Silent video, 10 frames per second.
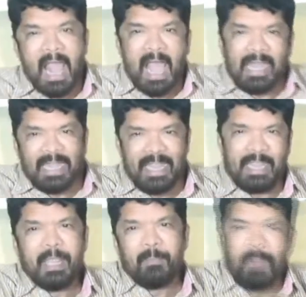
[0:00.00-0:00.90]
అని
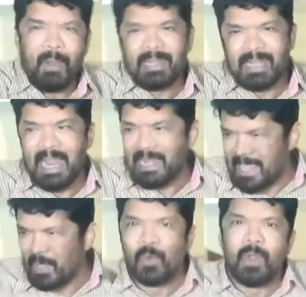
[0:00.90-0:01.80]
పవన్ కళ్యాణ్
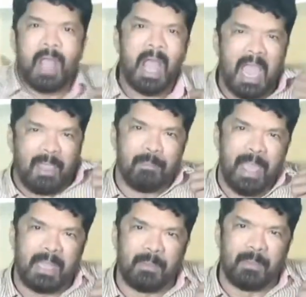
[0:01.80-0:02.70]
గారు ఆ
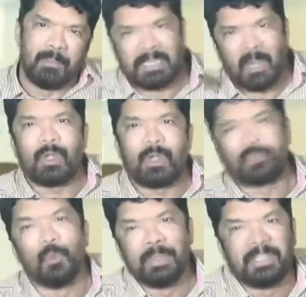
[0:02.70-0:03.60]
అమ్మాయిని మీరు పిసల కూడా
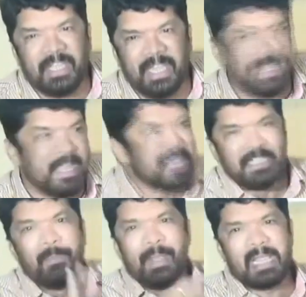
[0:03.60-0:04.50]
చూపించి
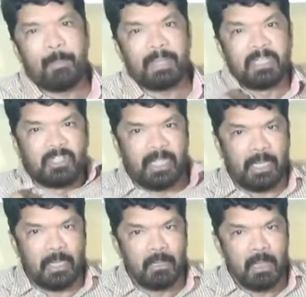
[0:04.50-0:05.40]
సిబిఐకి అప్పగించి
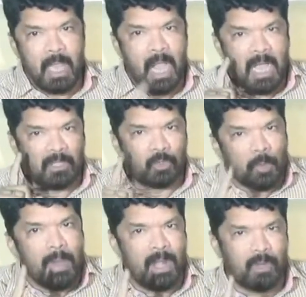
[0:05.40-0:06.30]
ఆ
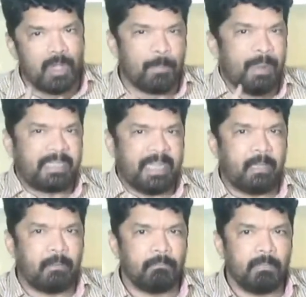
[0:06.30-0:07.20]
దుర్మార్గుడిని పట్టి
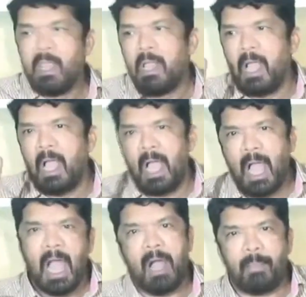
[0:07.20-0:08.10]

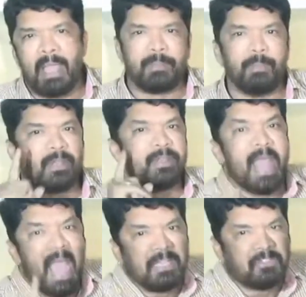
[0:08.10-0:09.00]
ఆ అమ్మాయికి మీరు
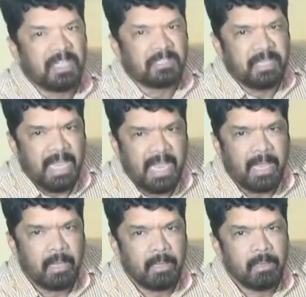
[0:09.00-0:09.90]
న్యాయం చేస్తే
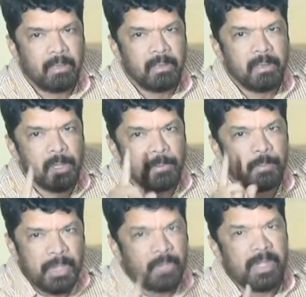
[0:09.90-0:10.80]

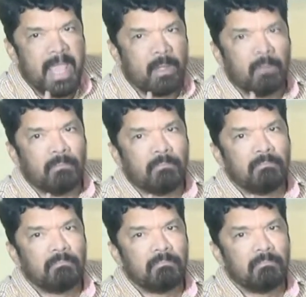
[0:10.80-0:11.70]
మీకు నేను
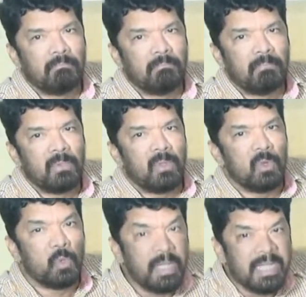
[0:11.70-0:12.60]

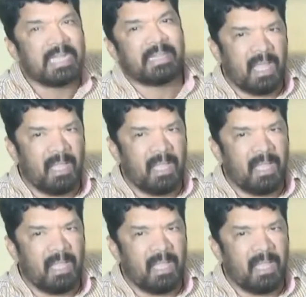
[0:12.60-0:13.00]
గుడి కడతా